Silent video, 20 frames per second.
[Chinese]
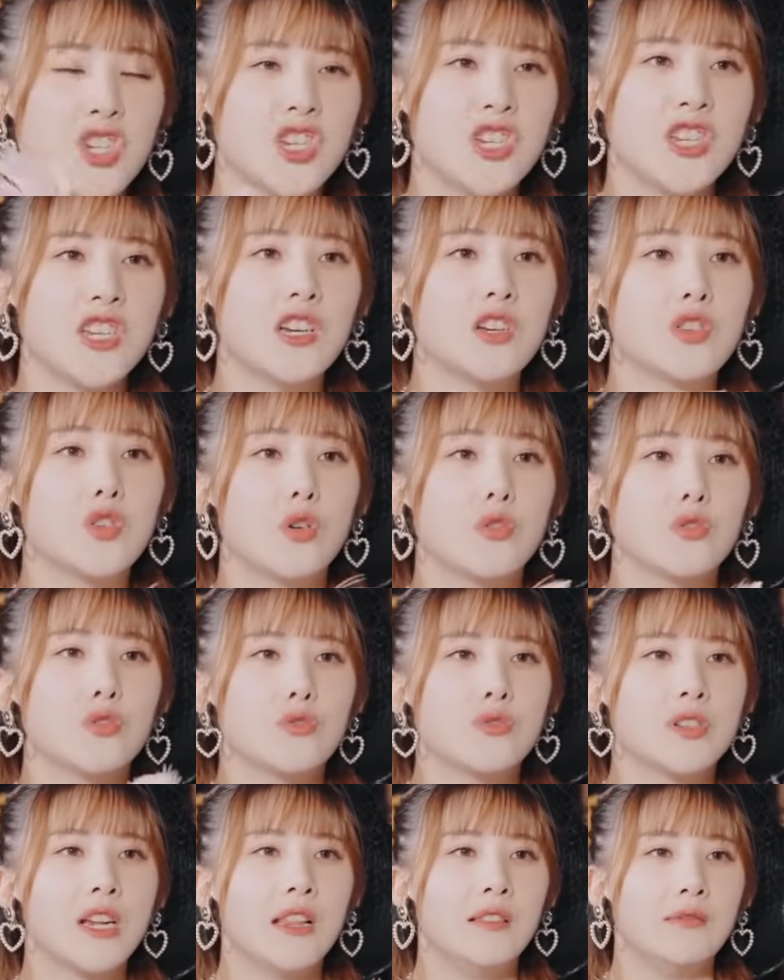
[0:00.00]
是一个穷
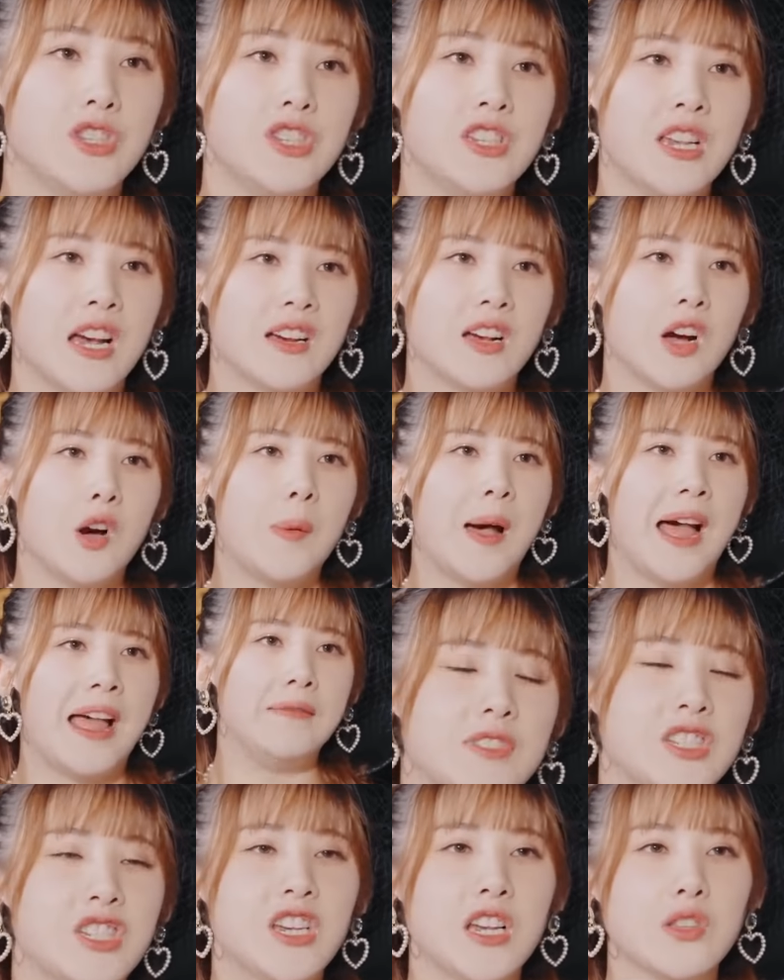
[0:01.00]
书生，你想高攀，
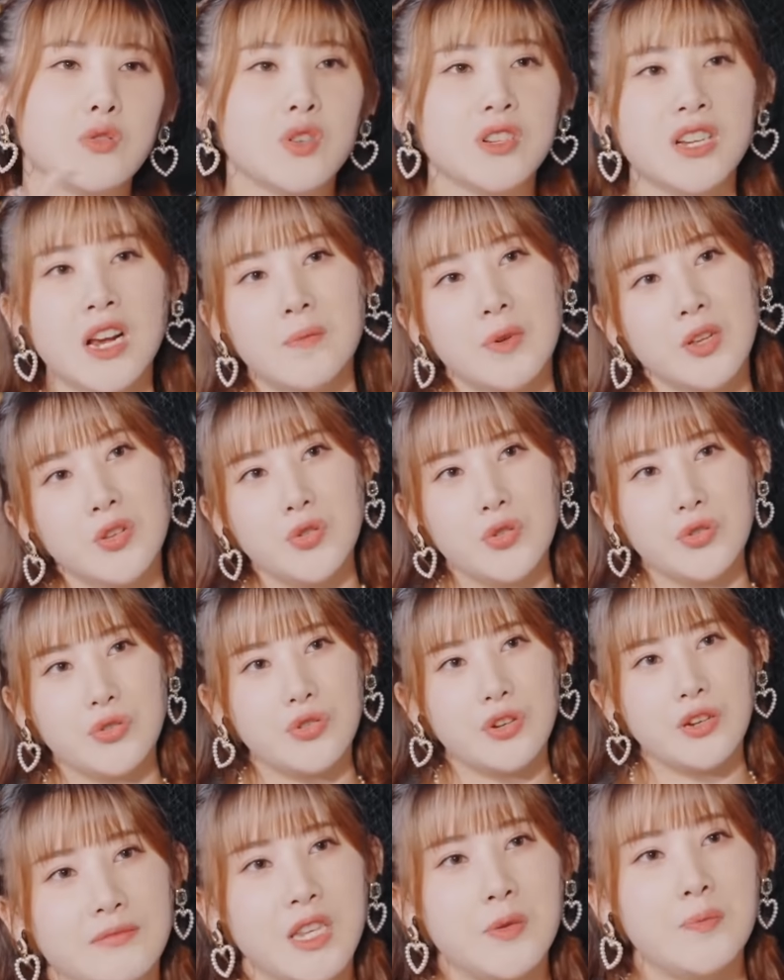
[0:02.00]
你想做上门女
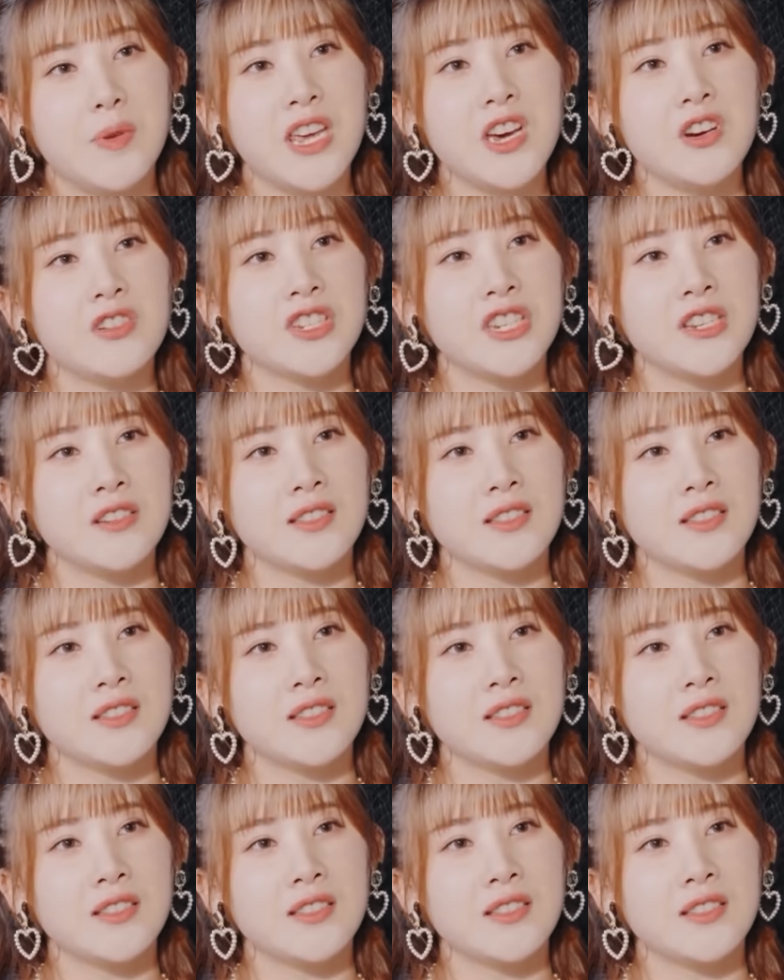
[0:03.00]
婿，你别有心